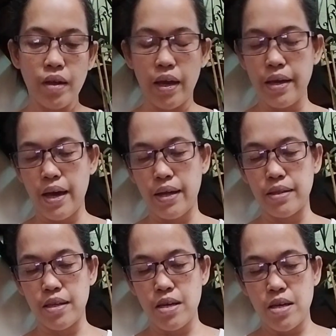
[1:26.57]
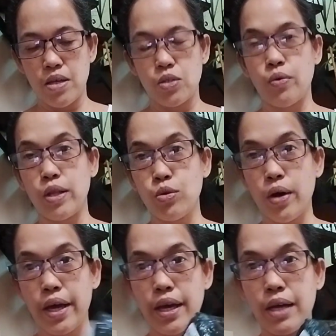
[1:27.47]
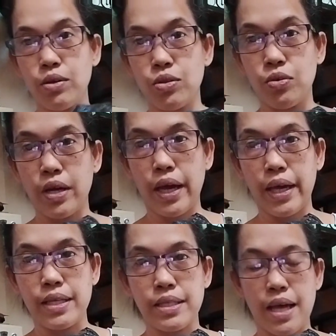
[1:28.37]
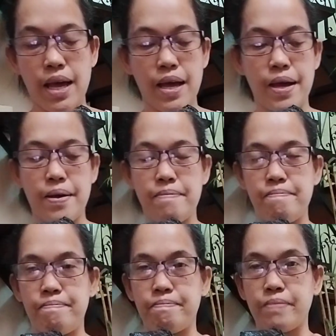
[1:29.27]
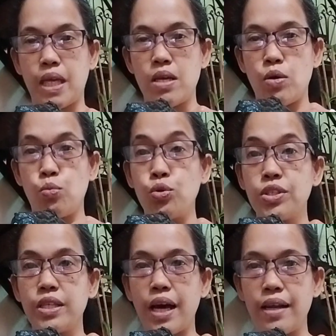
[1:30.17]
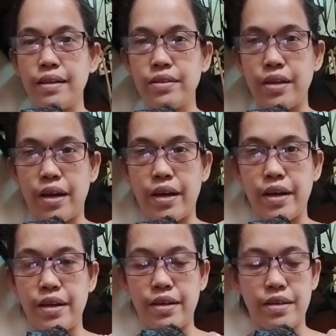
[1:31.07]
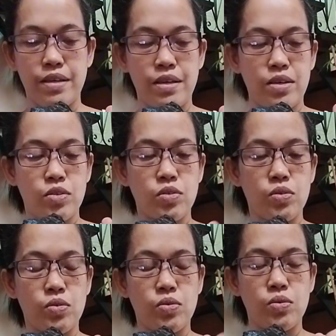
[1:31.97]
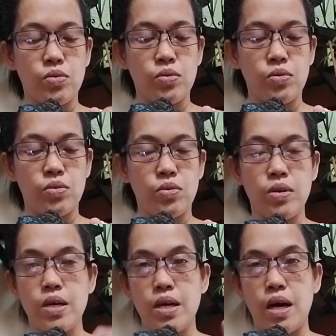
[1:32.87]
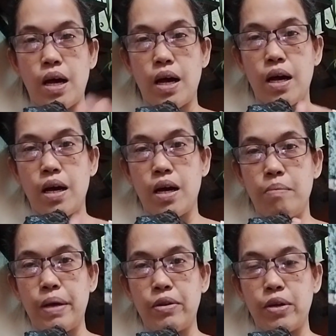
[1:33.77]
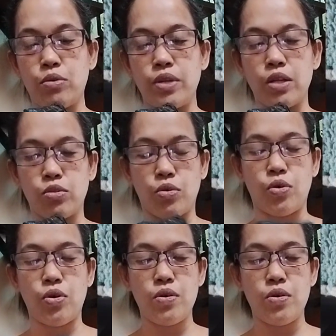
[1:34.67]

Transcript: Ayan. So, ito ay ano to guys, um, wood calendar. So, uh, meron ako nito